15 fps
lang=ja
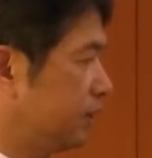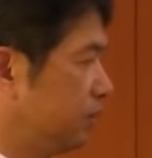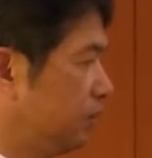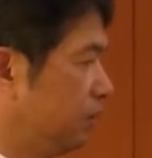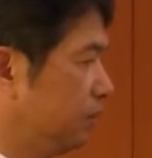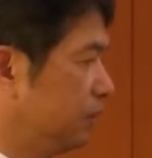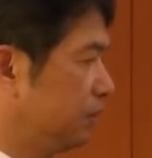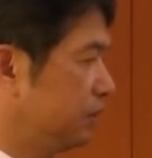
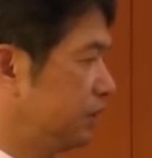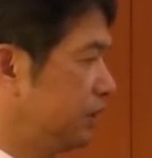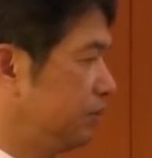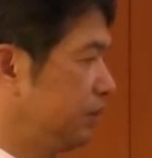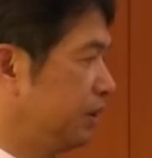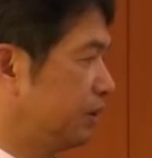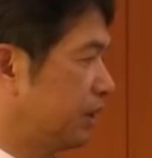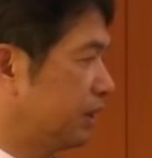と市
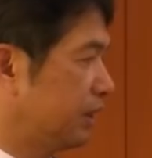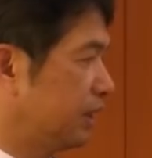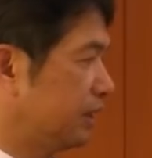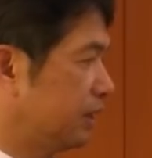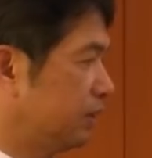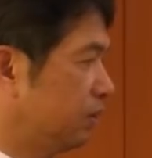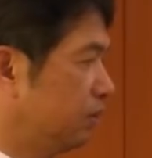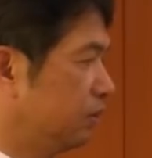民の
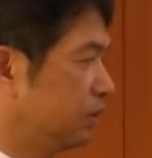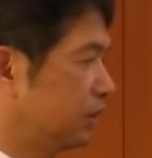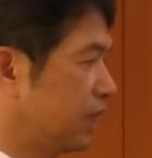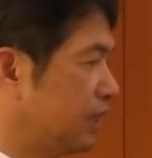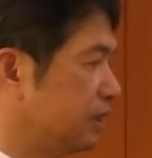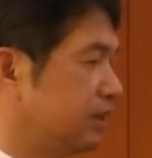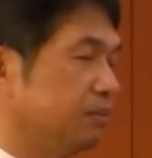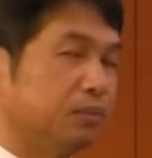方々との
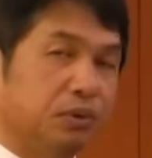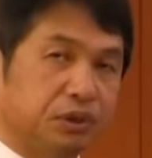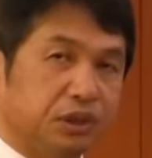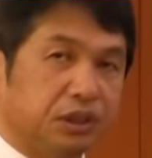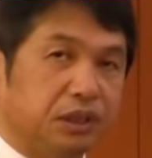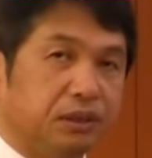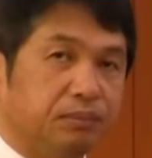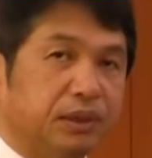感染防止、